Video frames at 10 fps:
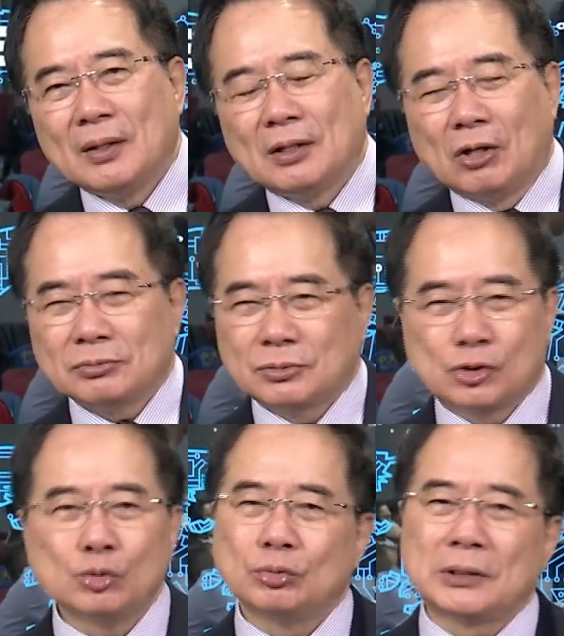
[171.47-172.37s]
然后
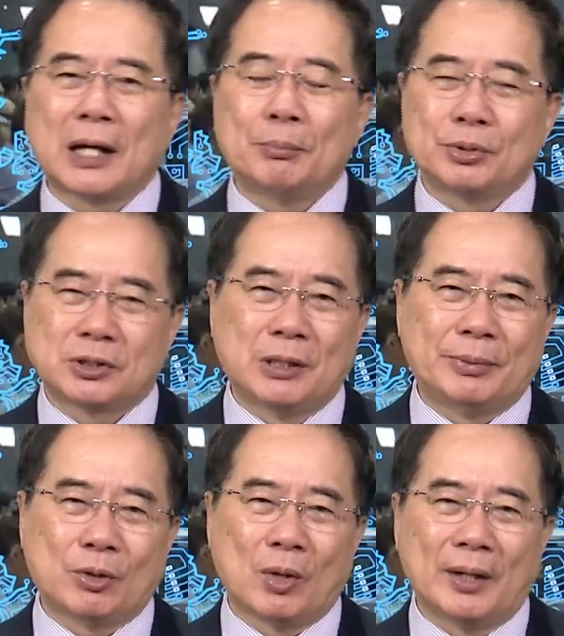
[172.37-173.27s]
速度当然不是特
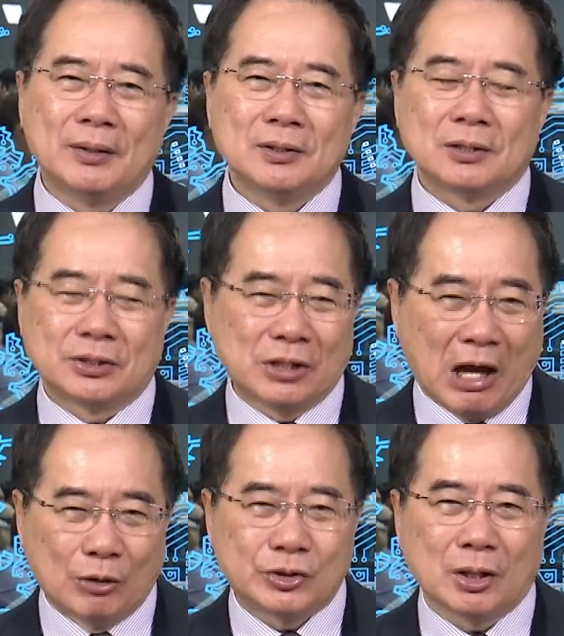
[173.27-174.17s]
别快。可是
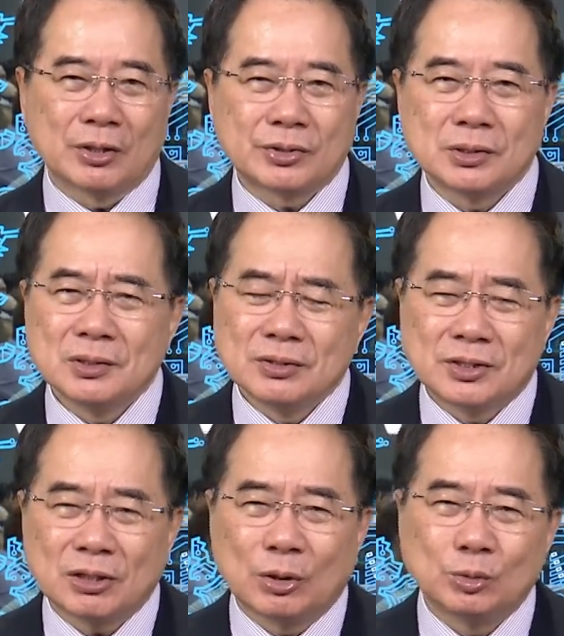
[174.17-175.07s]
好笑的是，
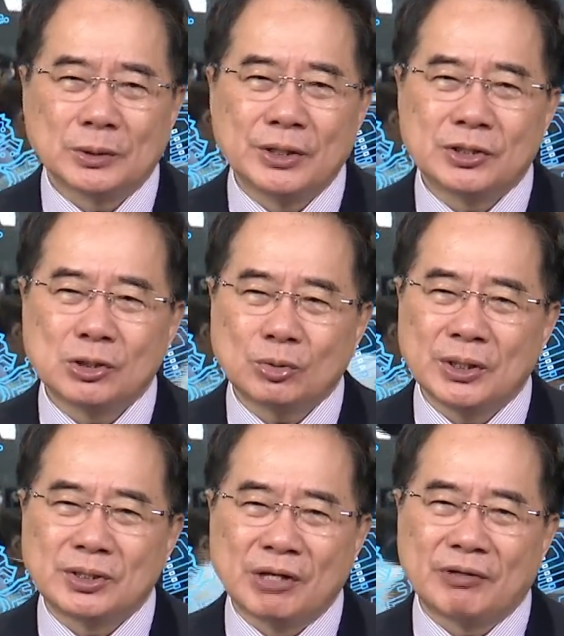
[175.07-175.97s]
这个无人机对
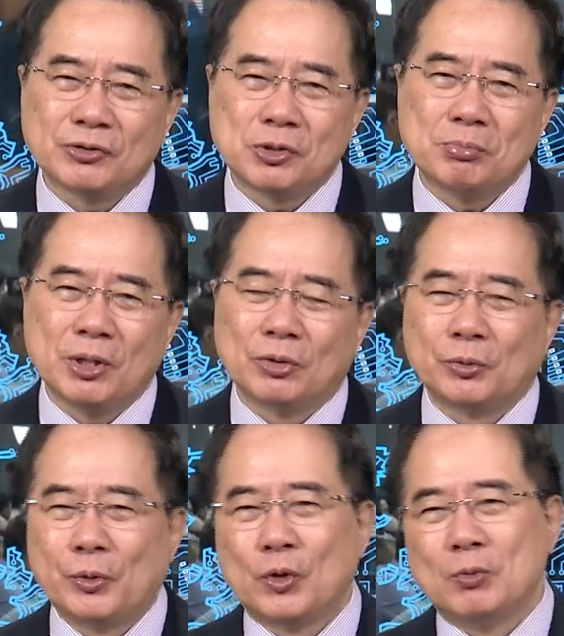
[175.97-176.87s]
解放军没有
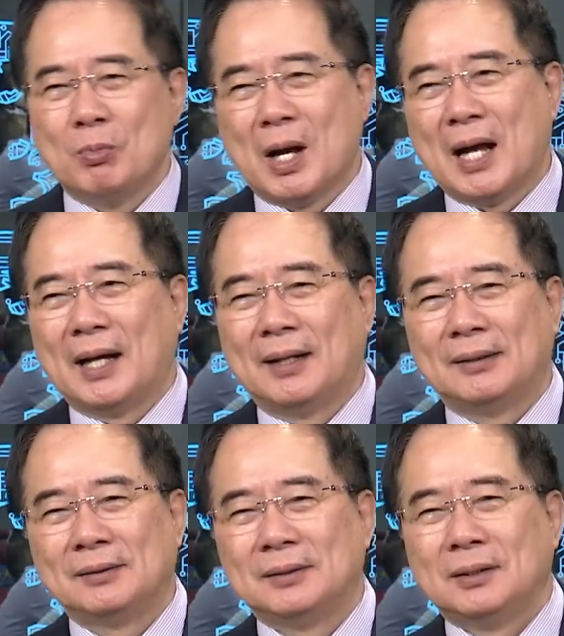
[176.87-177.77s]
用嘛。
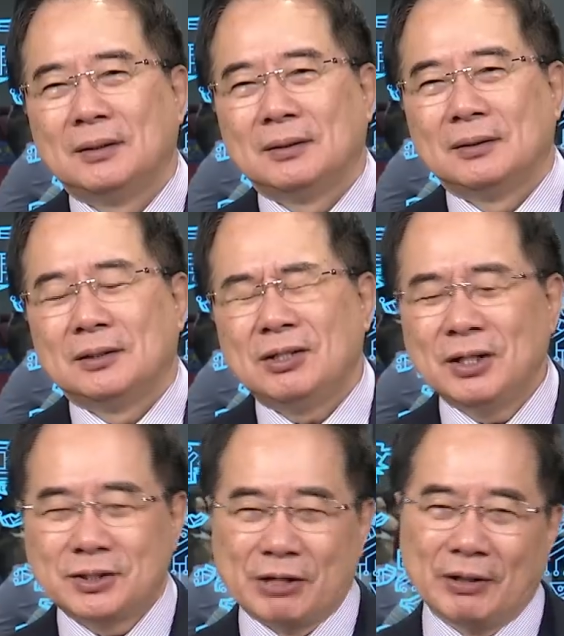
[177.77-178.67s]
因为
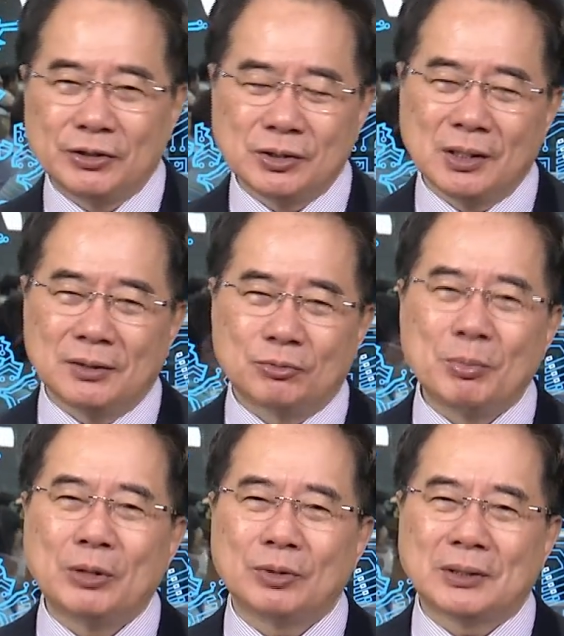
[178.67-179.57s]
解放军呢，
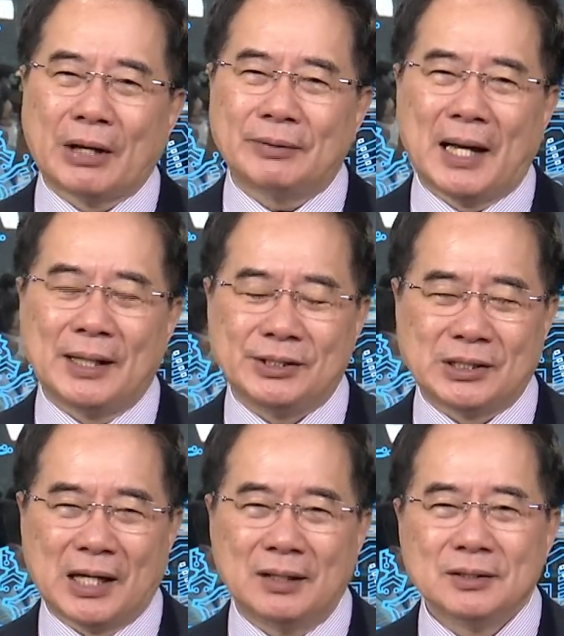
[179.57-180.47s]
面对台湾海
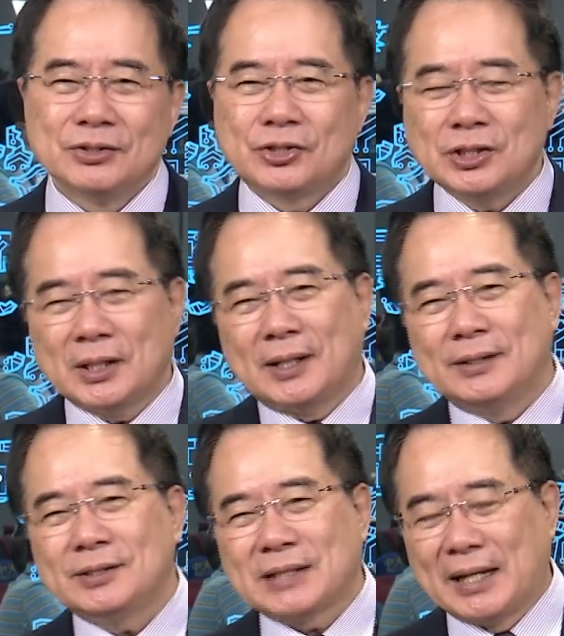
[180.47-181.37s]
峡是一个
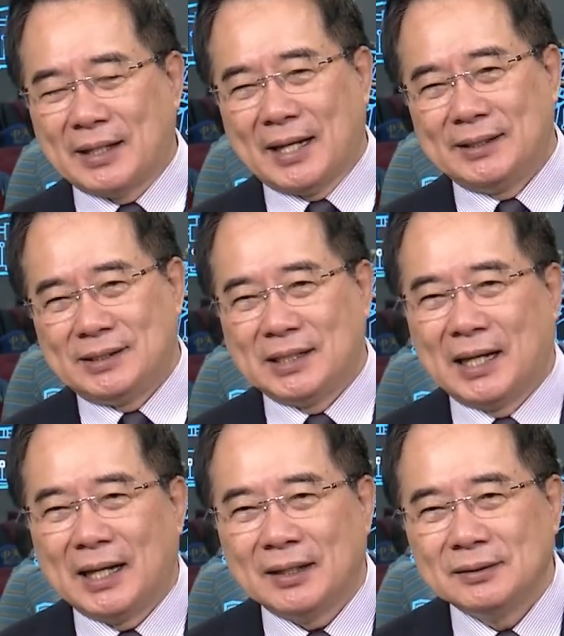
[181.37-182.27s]
很窄的海
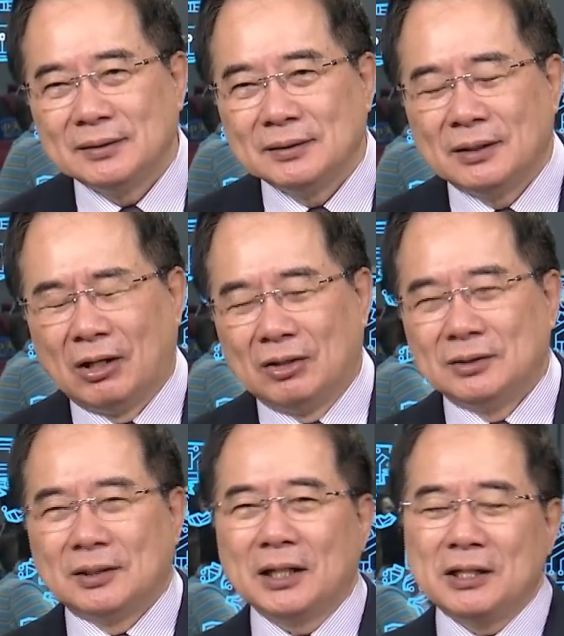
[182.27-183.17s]
峡，哦，
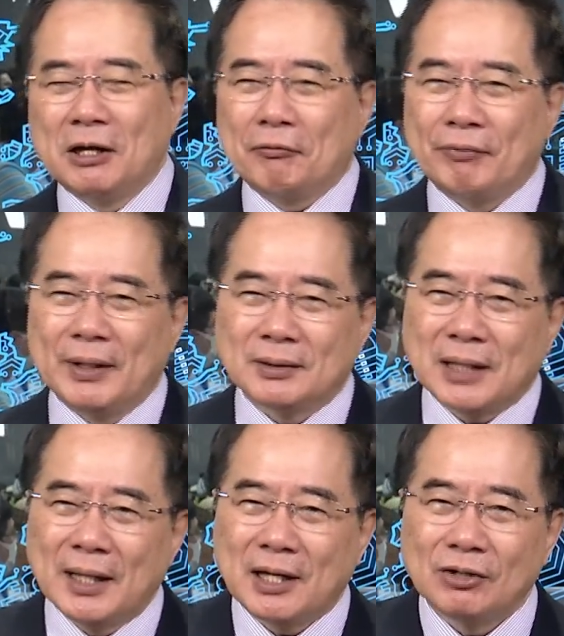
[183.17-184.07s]
那你要飞得
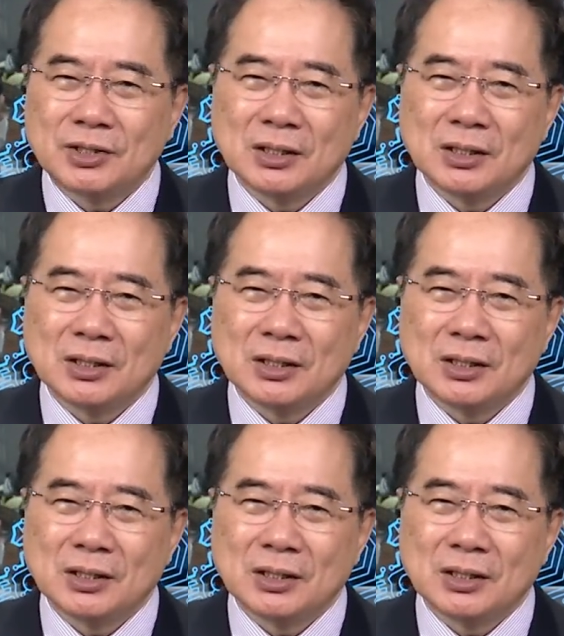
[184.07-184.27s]
太靠近